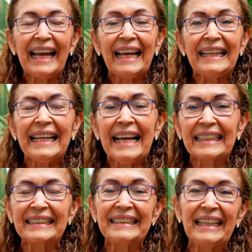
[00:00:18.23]
El
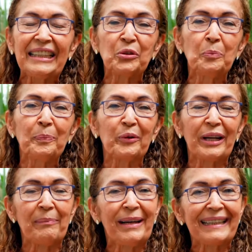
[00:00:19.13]
e-learning es un
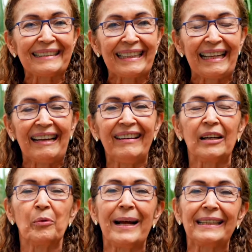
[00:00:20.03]
programa que está a la
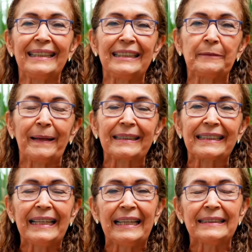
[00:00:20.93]
vanguardia y es
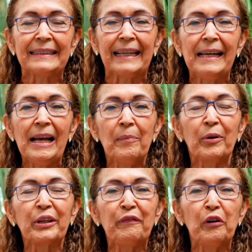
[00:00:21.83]
pertinente
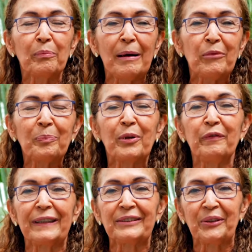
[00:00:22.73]
porque formamos
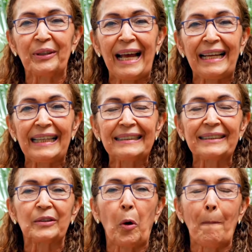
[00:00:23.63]
profesionales
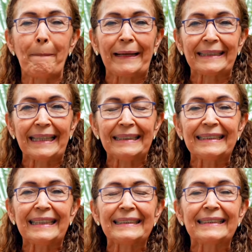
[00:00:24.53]

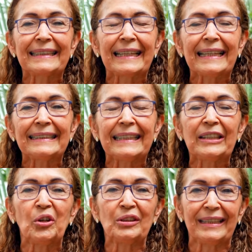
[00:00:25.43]
competentes,
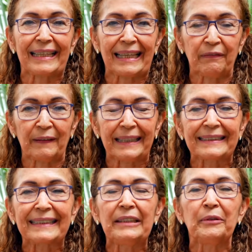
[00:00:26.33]
críticos,
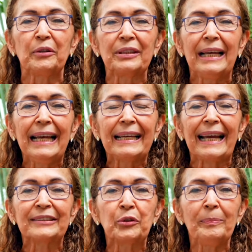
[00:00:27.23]
reflexivos,
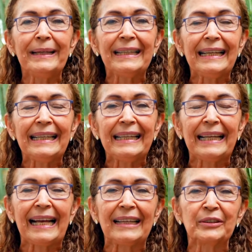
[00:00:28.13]
que asumen el
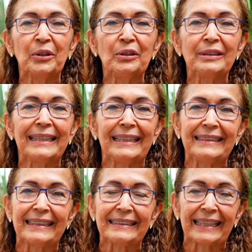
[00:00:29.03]
liderazgo
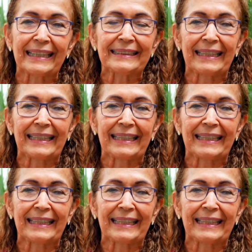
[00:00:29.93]
desde tres